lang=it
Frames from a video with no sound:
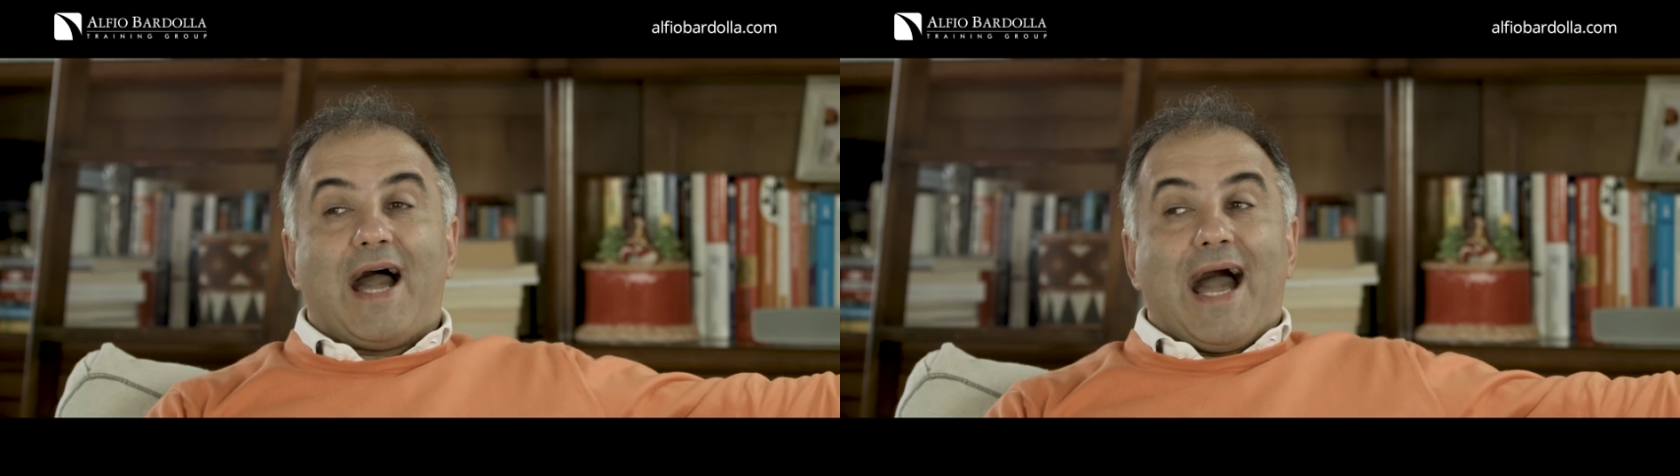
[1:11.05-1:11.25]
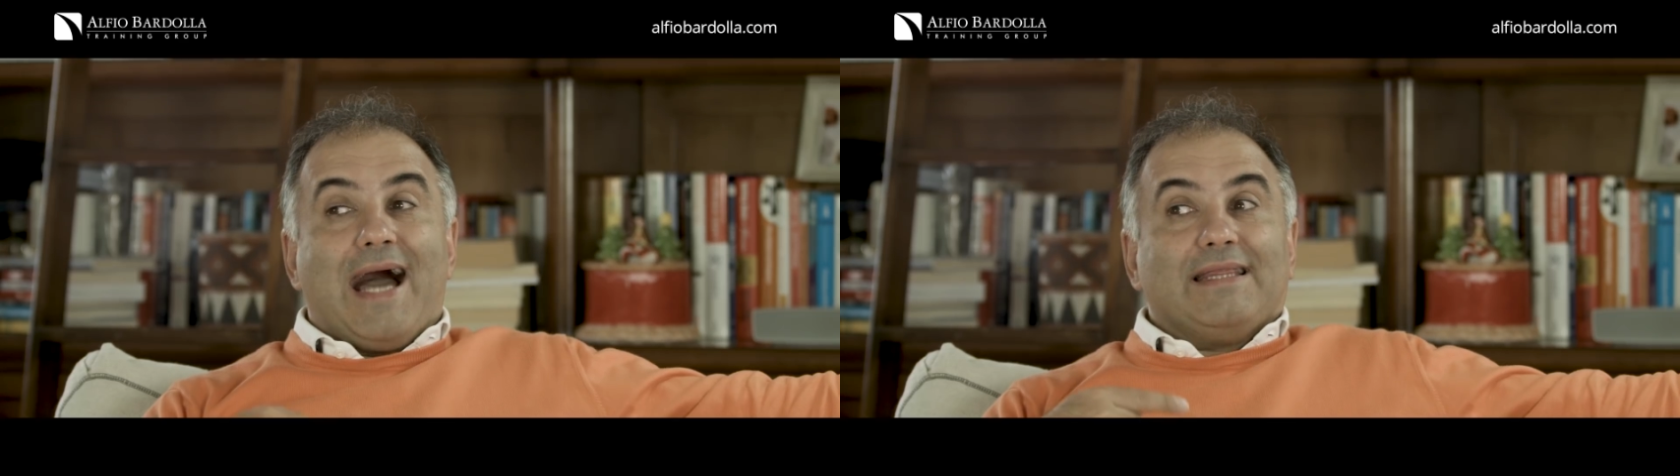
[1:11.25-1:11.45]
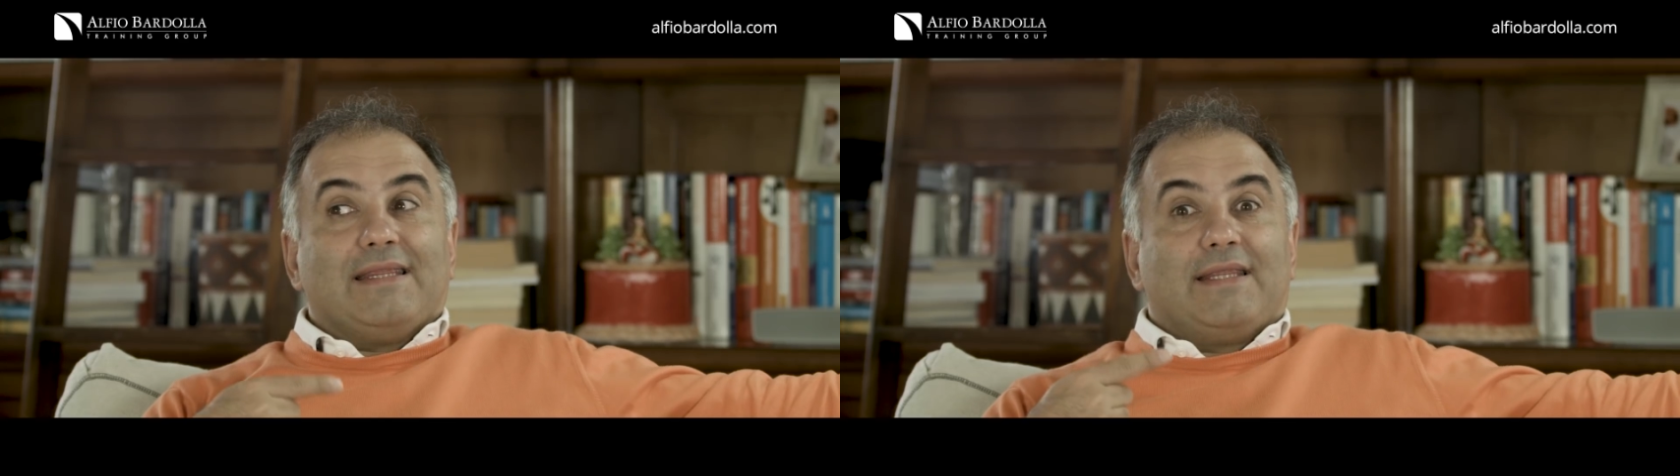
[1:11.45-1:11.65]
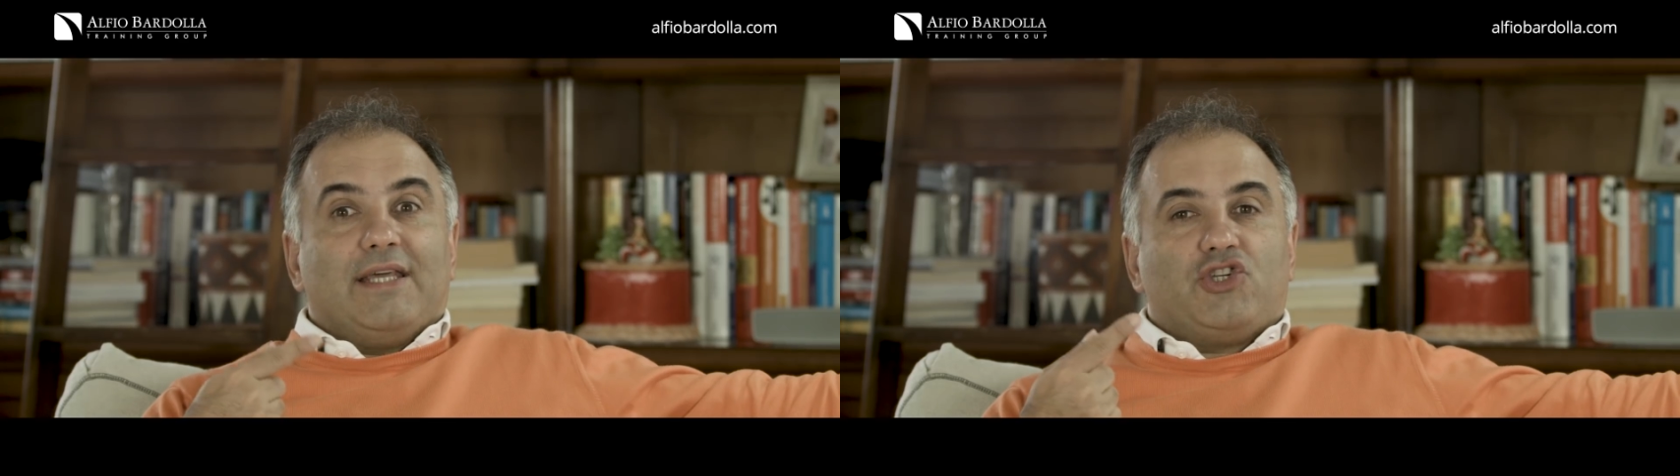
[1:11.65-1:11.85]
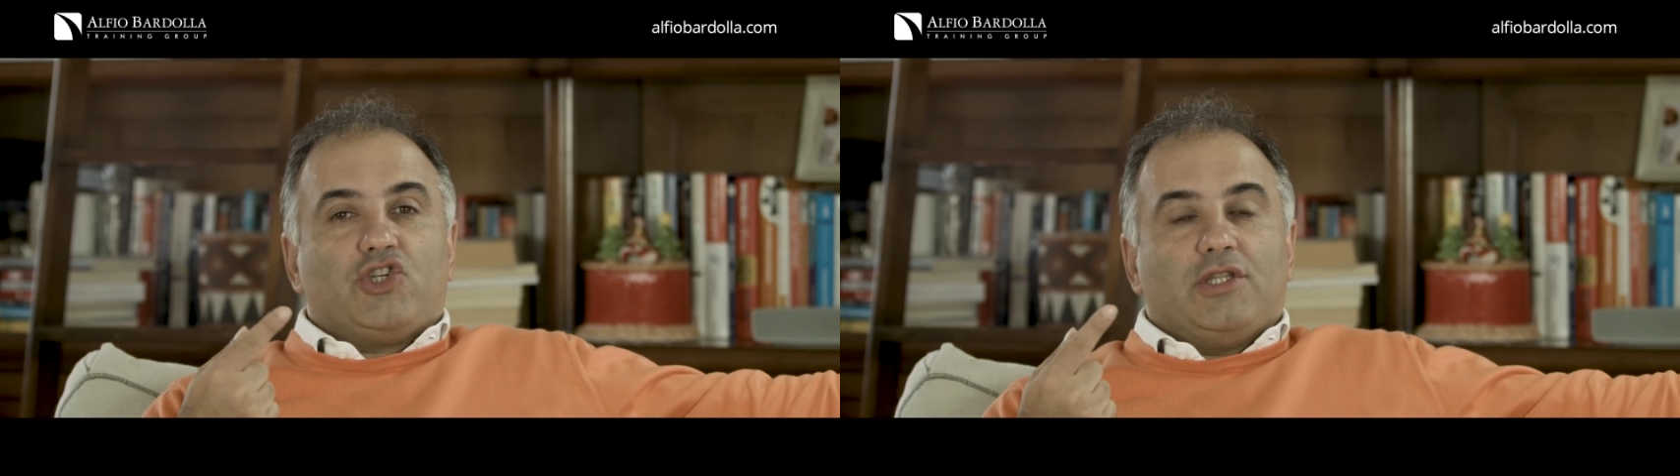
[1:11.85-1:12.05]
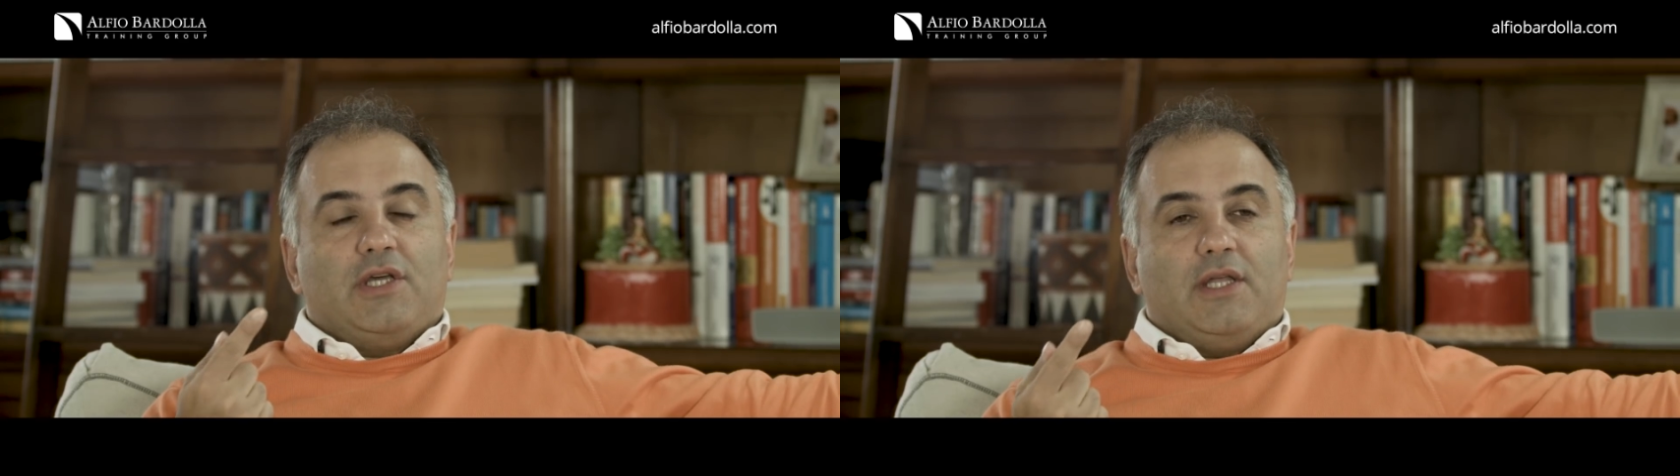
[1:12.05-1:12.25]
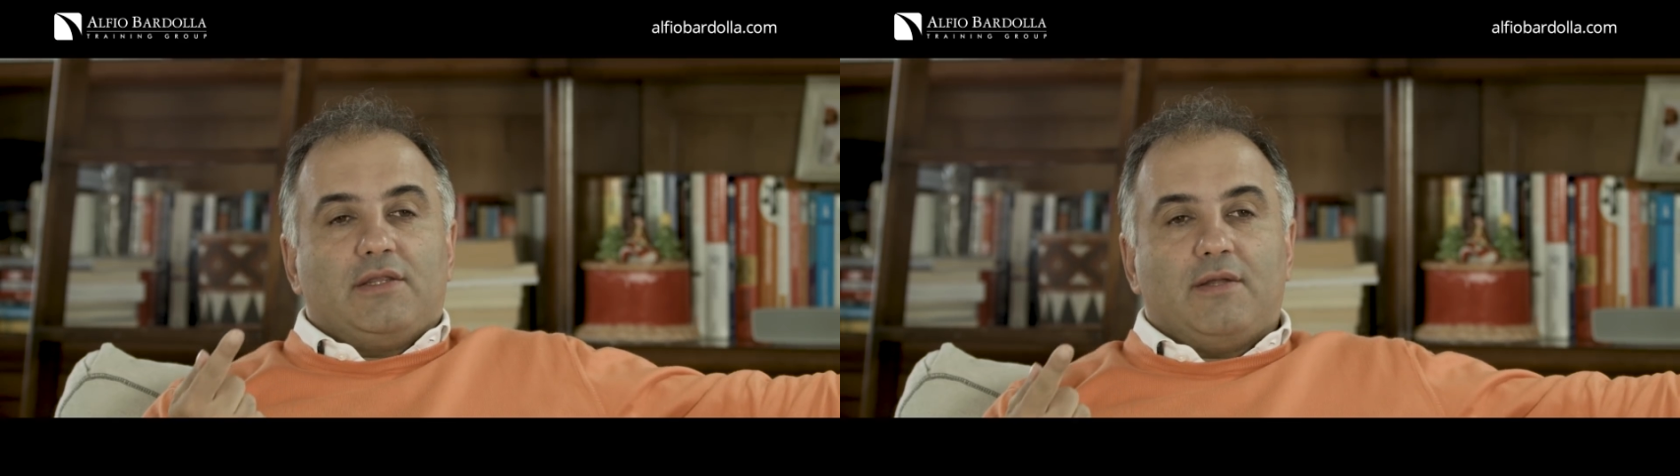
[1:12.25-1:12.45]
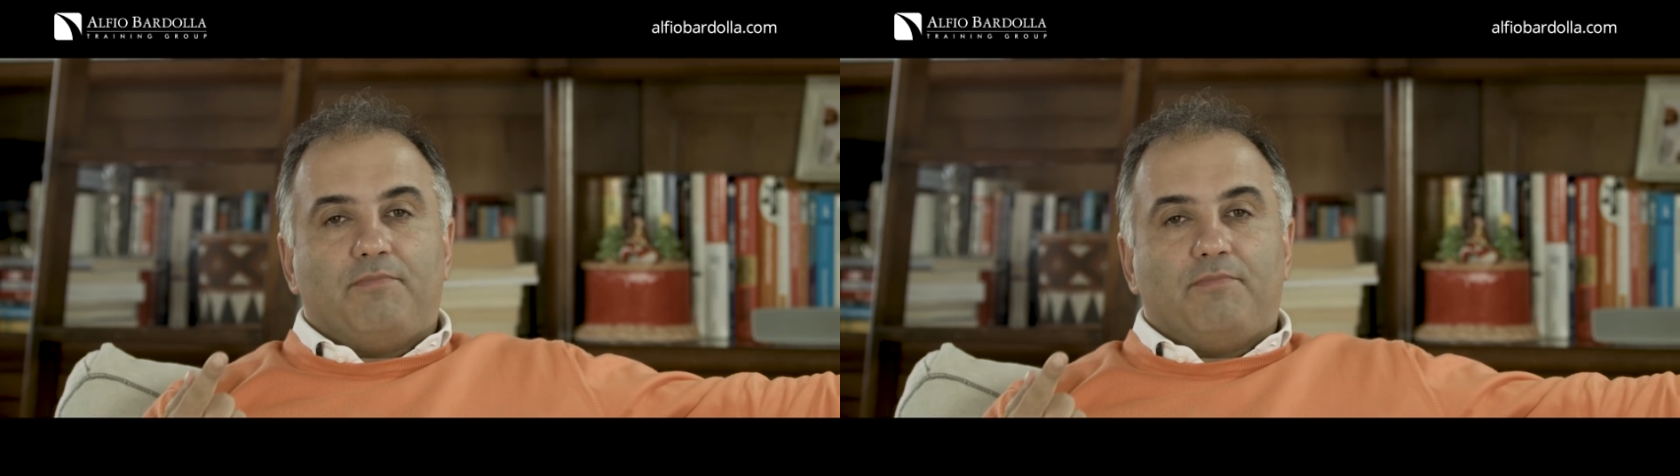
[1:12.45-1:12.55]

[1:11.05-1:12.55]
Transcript: antecedente